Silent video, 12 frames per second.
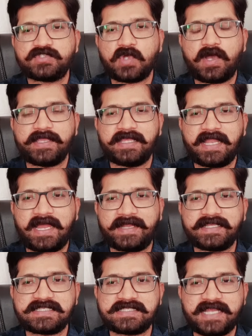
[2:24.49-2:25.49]
సో
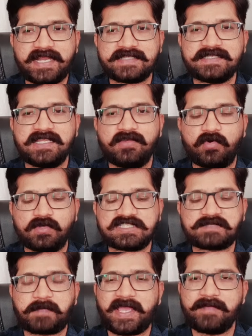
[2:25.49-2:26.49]
ఇలాంటి స్ట్రాటజీలు
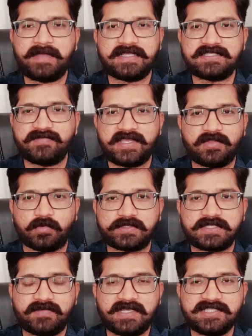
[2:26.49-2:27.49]
స్పై బ్యాచ్ వేయదు
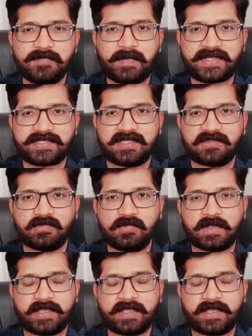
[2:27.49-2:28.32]
శివాజీ ప్రశాంత్